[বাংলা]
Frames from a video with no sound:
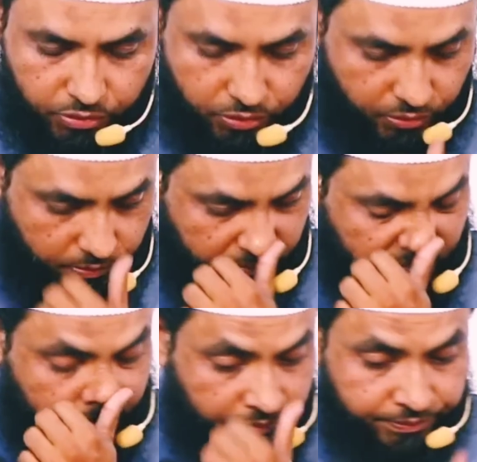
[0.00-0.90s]
তো
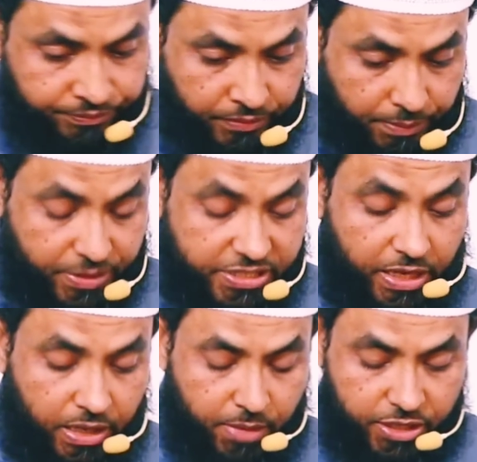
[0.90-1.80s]

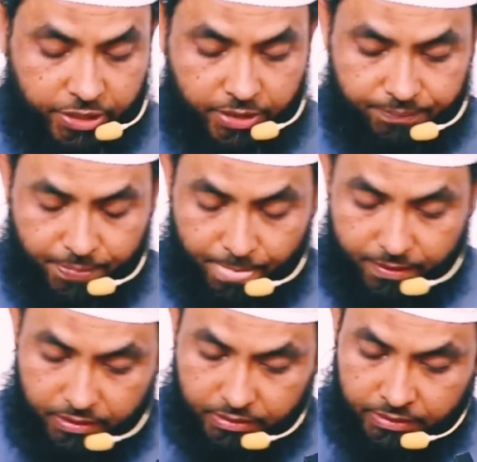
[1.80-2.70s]
বিচারের মাঠে
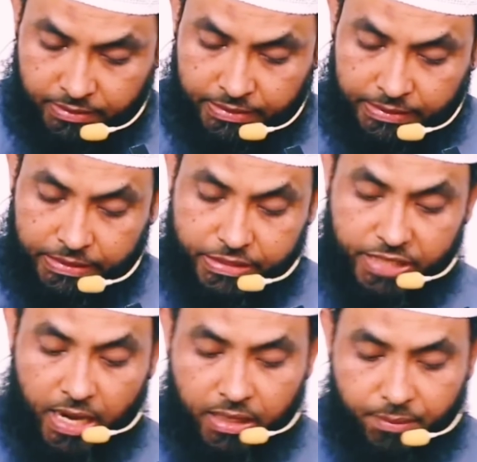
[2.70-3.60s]

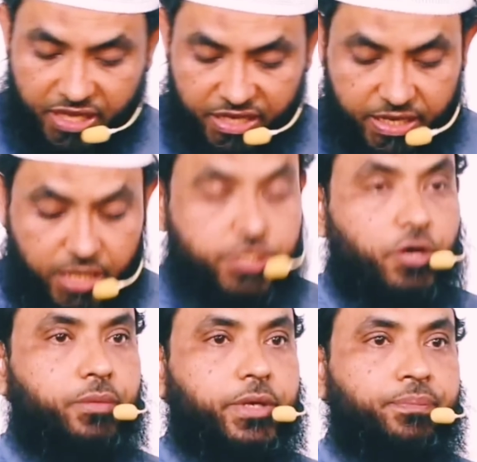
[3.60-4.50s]
জাহান্নামকে নিয়ে
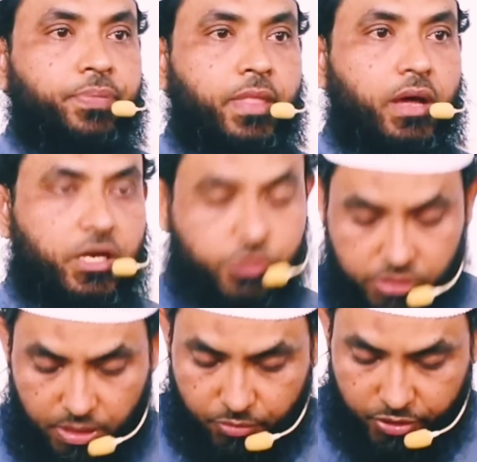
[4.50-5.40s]
আসা হবে
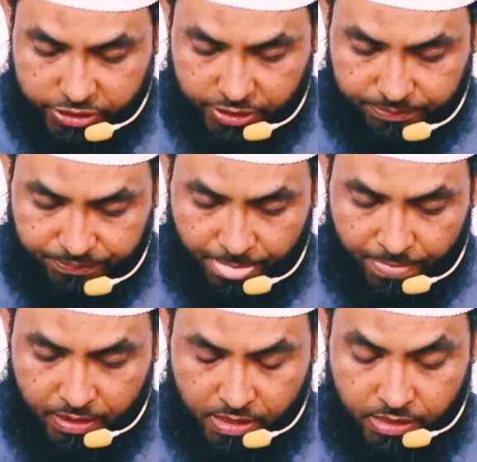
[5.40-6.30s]
রাজুসলাম বলেছেন
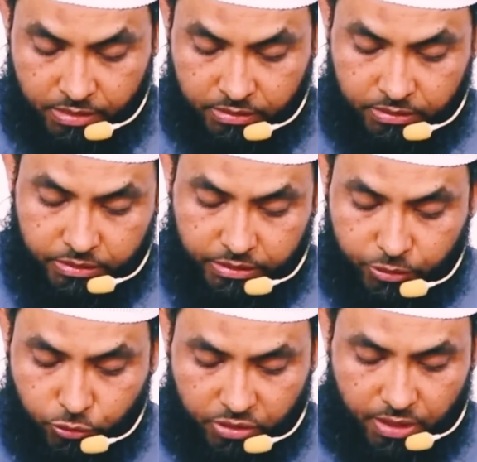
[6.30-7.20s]

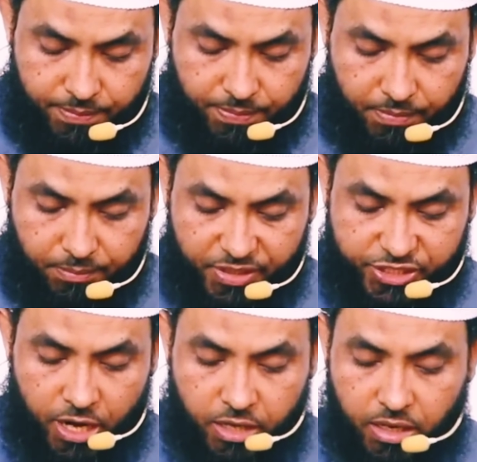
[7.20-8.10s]
ইউতা বি
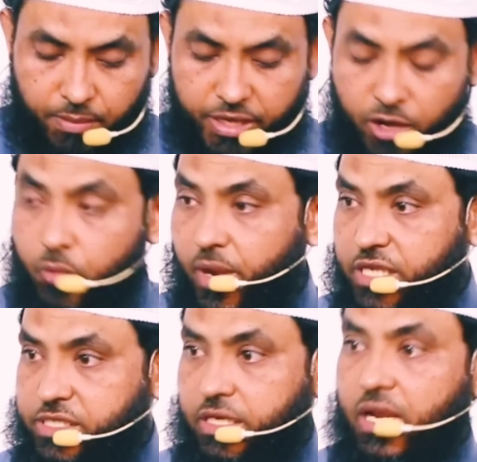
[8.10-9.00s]
জাহান্নামা ইউমা
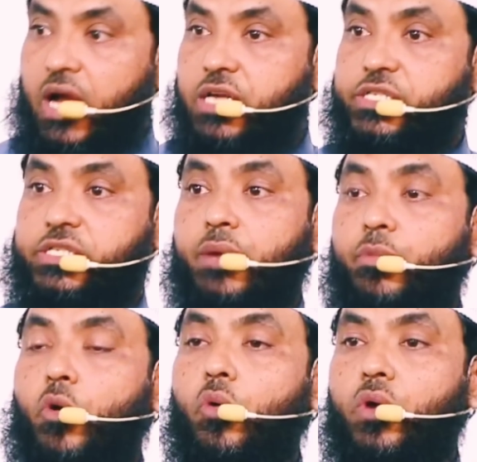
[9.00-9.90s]
ইজিল্লাহা
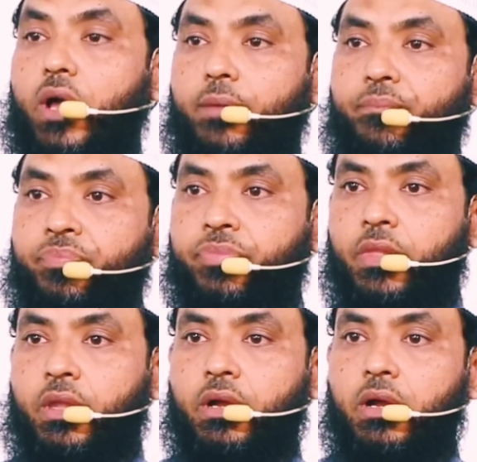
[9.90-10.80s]
না
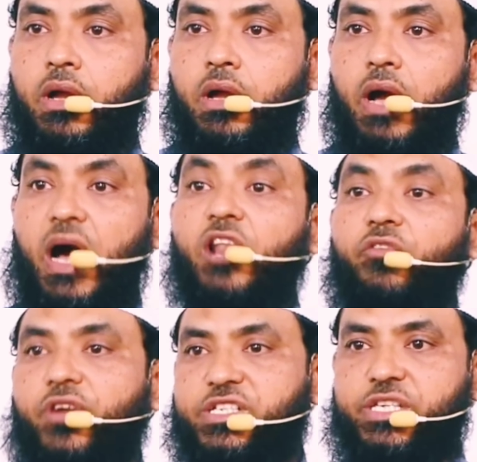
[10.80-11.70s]

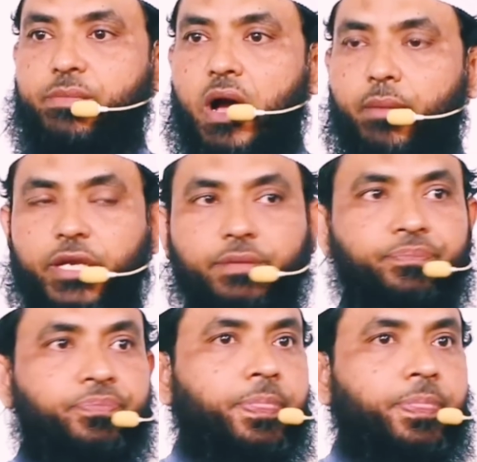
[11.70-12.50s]
আলফা জিমামিন